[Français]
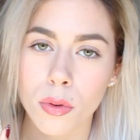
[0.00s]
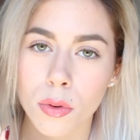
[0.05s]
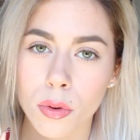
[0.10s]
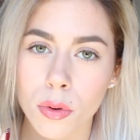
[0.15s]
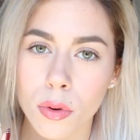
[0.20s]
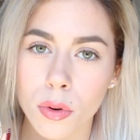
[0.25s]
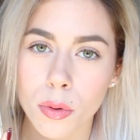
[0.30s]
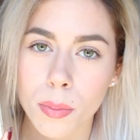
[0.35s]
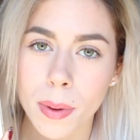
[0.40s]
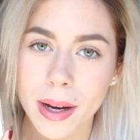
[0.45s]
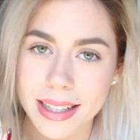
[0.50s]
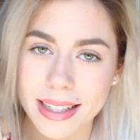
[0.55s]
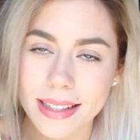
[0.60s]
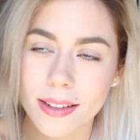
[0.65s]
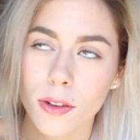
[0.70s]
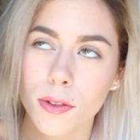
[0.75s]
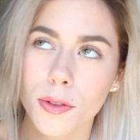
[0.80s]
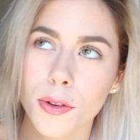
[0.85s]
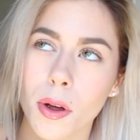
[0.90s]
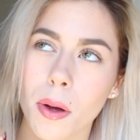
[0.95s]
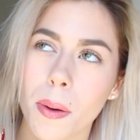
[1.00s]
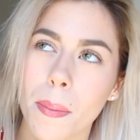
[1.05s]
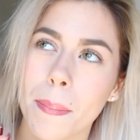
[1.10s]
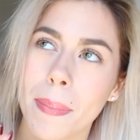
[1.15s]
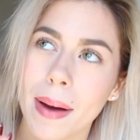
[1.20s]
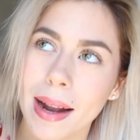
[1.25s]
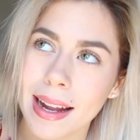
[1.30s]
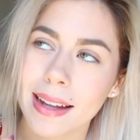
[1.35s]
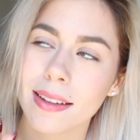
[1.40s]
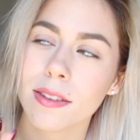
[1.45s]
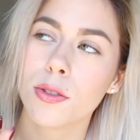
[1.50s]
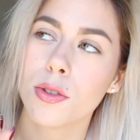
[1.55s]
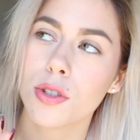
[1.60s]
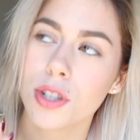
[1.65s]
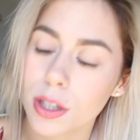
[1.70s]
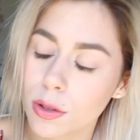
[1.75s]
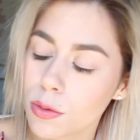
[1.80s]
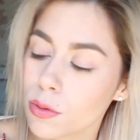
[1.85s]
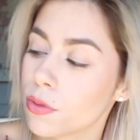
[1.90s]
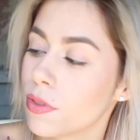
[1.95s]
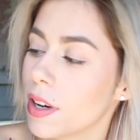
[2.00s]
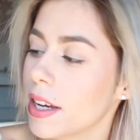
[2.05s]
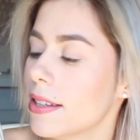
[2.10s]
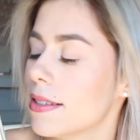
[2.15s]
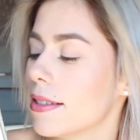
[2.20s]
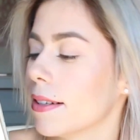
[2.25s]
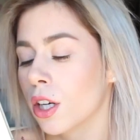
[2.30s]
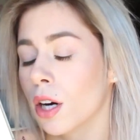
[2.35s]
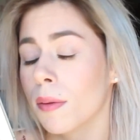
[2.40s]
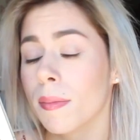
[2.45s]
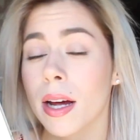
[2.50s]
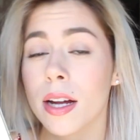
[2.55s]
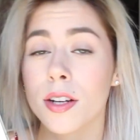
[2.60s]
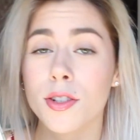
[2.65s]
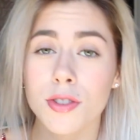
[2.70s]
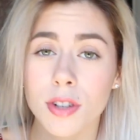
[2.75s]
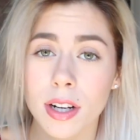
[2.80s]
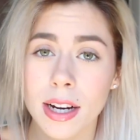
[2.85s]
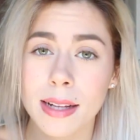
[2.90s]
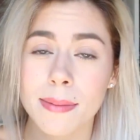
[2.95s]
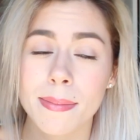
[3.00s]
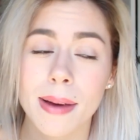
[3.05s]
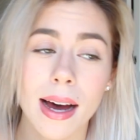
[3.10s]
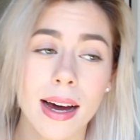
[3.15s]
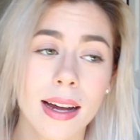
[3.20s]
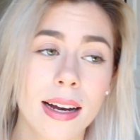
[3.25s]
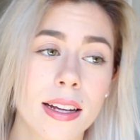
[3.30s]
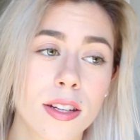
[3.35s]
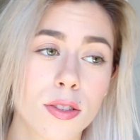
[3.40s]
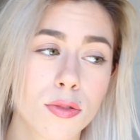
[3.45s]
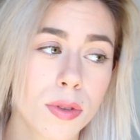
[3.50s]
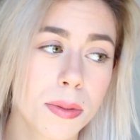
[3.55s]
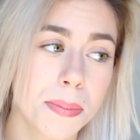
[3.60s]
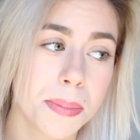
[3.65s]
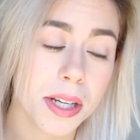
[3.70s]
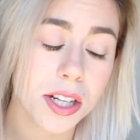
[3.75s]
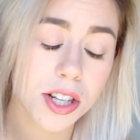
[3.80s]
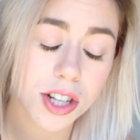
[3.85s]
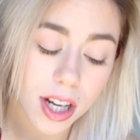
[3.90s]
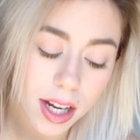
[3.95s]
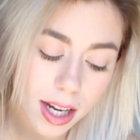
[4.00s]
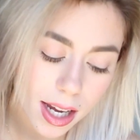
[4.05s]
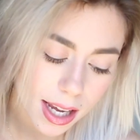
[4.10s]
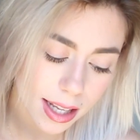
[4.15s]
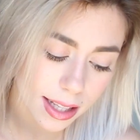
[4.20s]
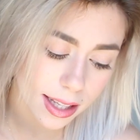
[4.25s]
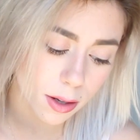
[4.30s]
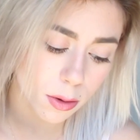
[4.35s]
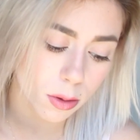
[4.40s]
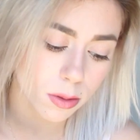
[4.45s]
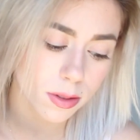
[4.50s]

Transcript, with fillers: aux précédentes palettes de chez Too Faced, comme la Chocolate Bar, la Sweet Peach, qui